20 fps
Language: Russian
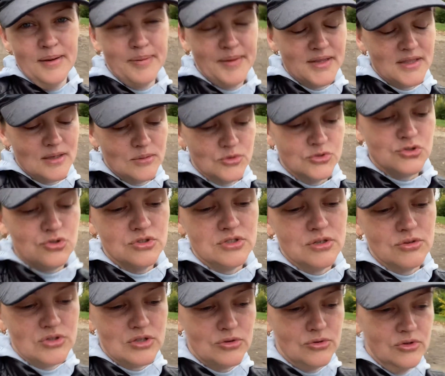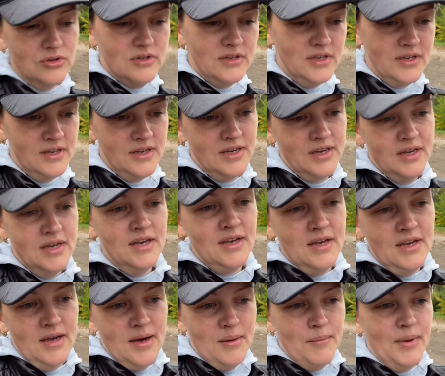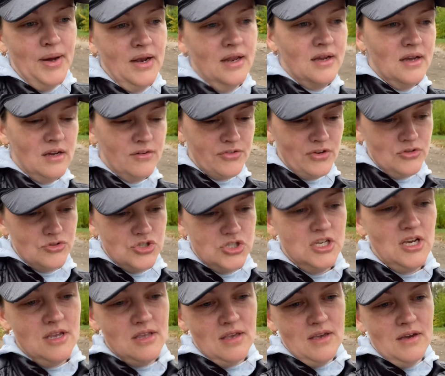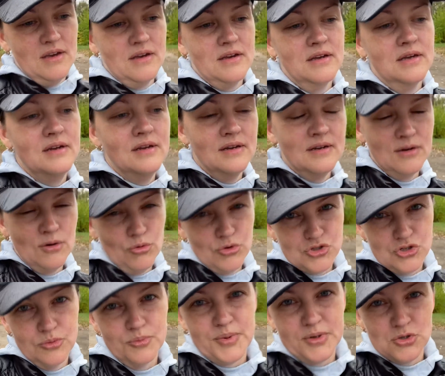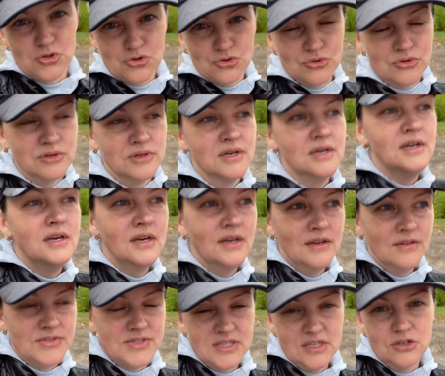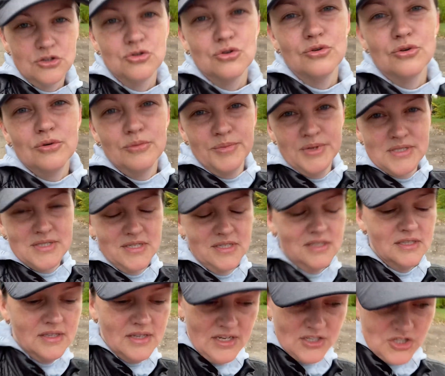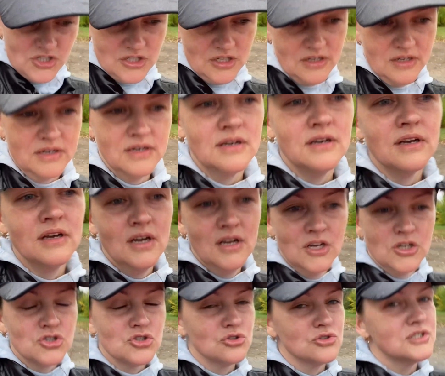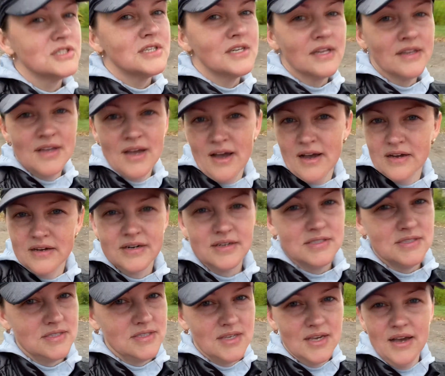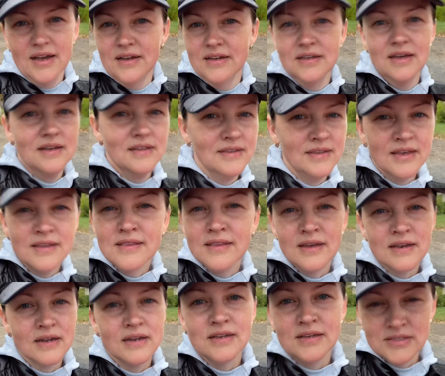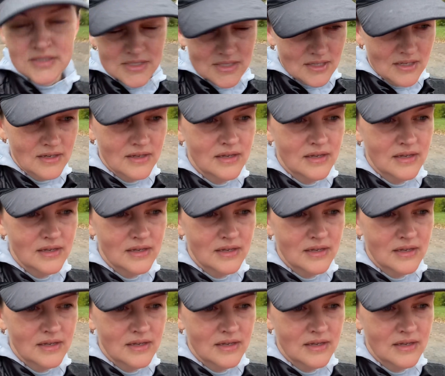Поэтому сегодня вот такое маленькое включение. Очень прошу всех, кто мыслит иначе, что страна Россия не террорист,